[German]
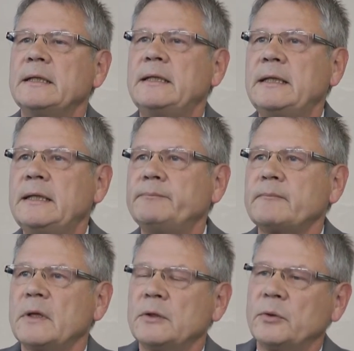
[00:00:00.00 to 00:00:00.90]
die
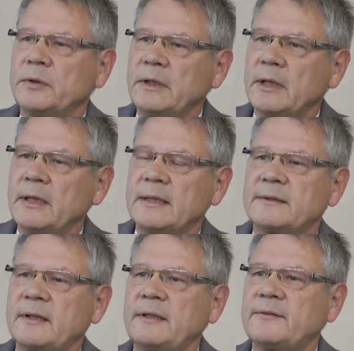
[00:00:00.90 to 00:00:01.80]
durch ihre
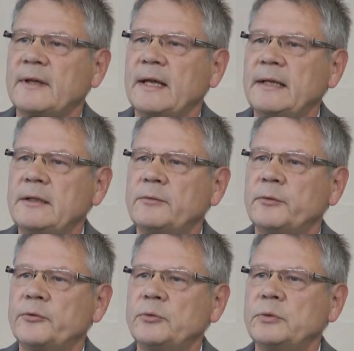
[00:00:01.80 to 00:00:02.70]
Tricksereien
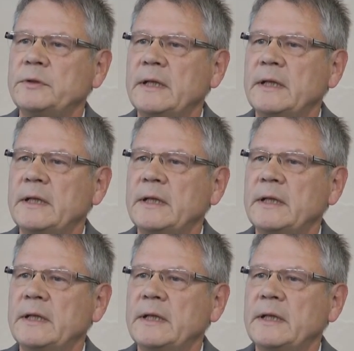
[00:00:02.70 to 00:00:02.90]
versuchen,